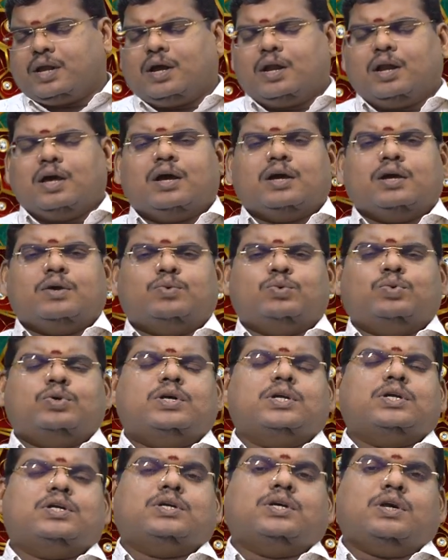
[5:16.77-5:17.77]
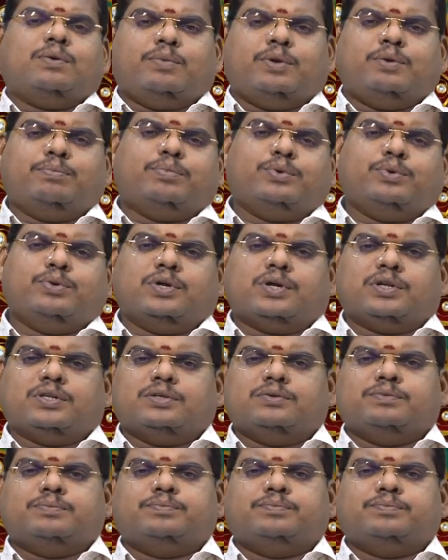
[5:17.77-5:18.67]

நாளாக உங்களுக்கு அமையப்போகிறது